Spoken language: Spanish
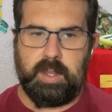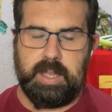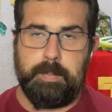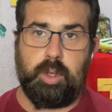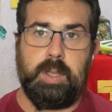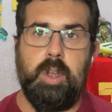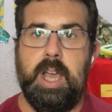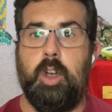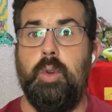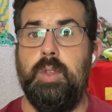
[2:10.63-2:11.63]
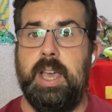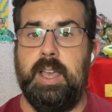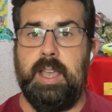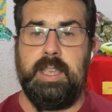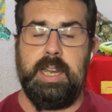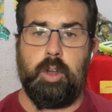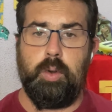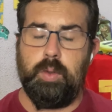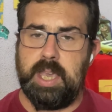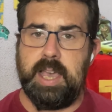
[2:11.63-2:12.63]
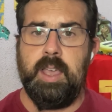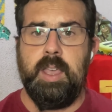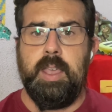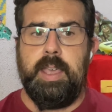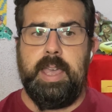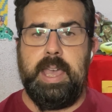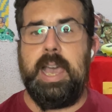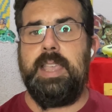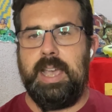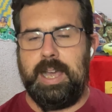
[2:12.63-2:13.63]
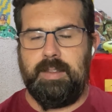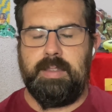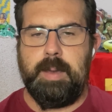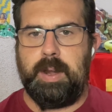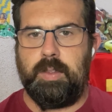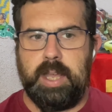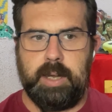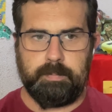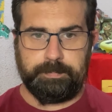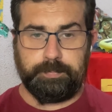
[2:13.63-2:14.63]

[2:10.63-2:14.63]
Deportivo de La Coruña, allí en La Coruña, eh, allí en Galicia, perdonar,